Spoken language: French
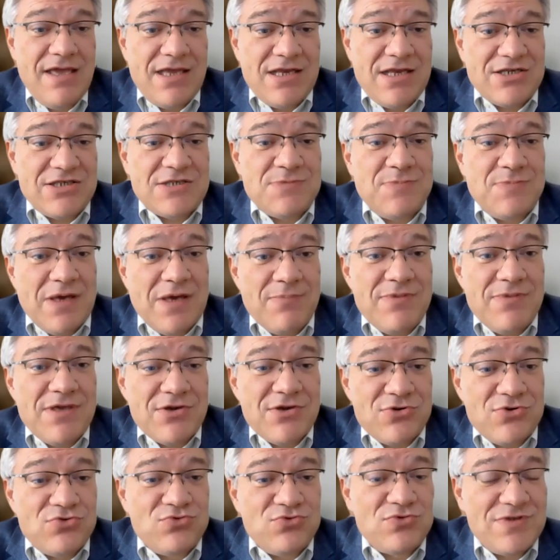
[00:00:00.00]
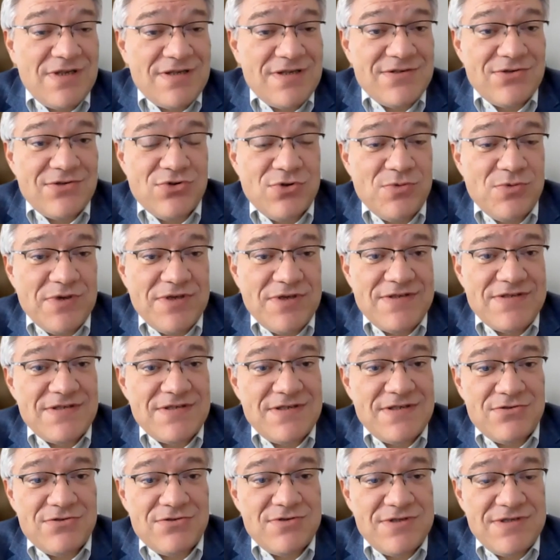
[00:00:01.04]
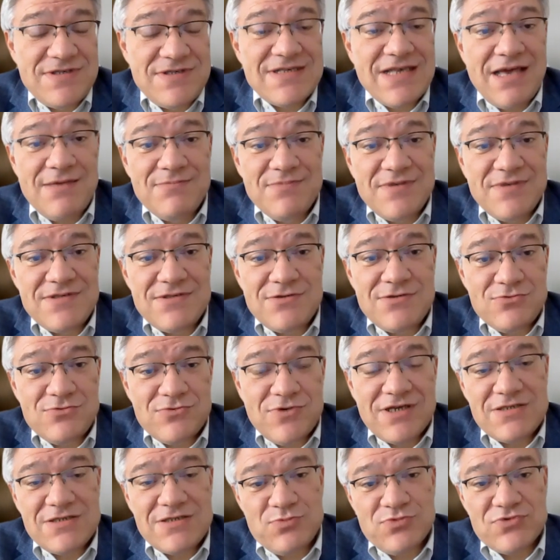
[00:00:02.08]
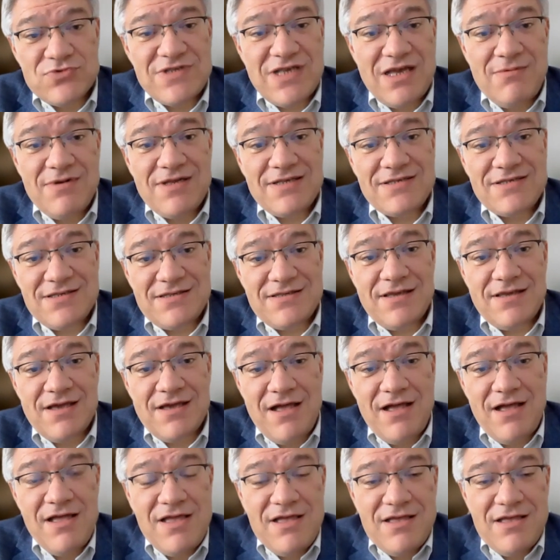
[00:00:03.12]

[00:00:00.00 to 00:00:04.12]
Et j'espère bien que toutes les entreprises qui se disent à mission, responsables, etc.,